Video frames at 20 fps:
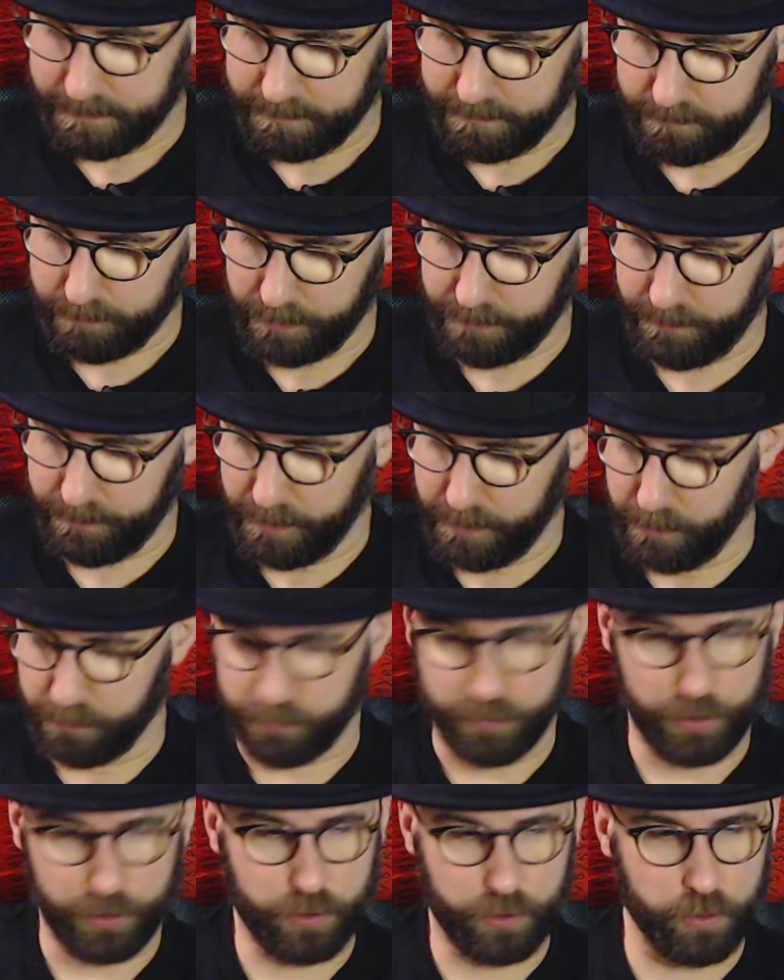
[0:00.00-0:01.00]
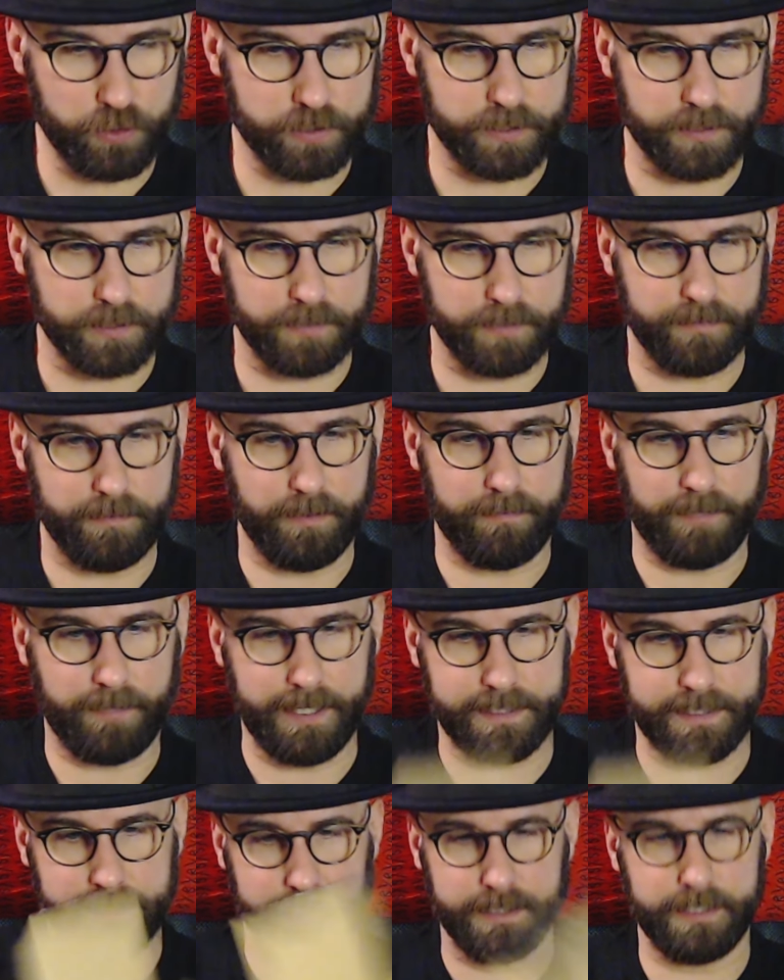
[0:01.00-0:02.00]
meine Videos nicht guckt, weiß
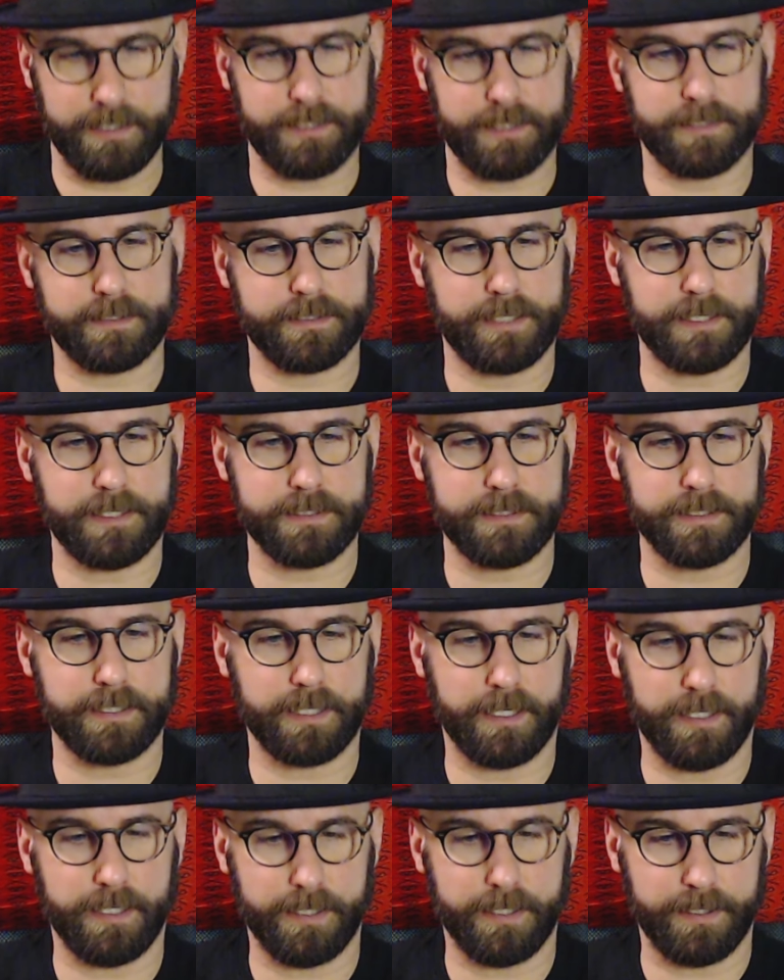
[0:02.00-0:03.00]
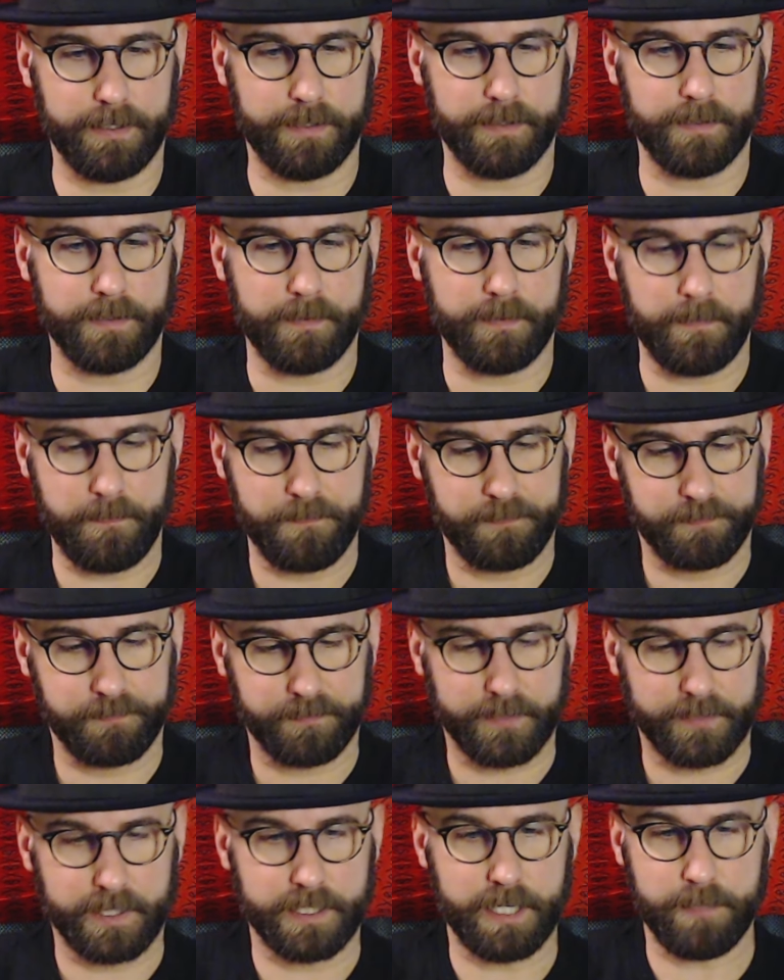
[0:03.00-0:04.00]
er nicht, dass ich einen
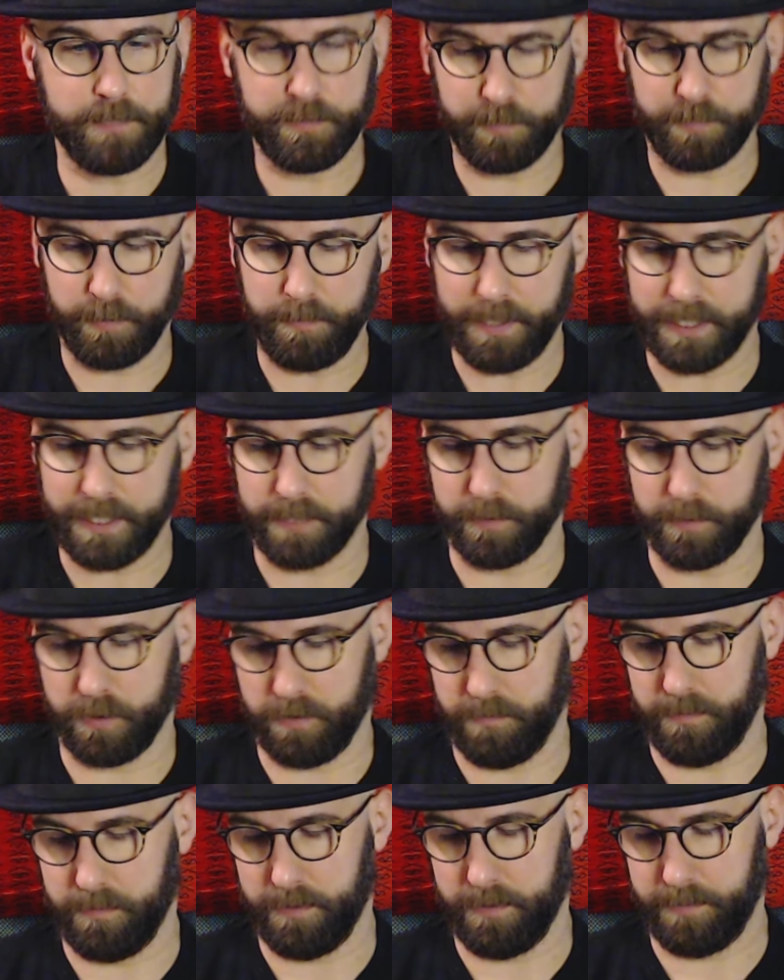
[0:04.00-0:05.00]
James Bond Becher bekommen habe.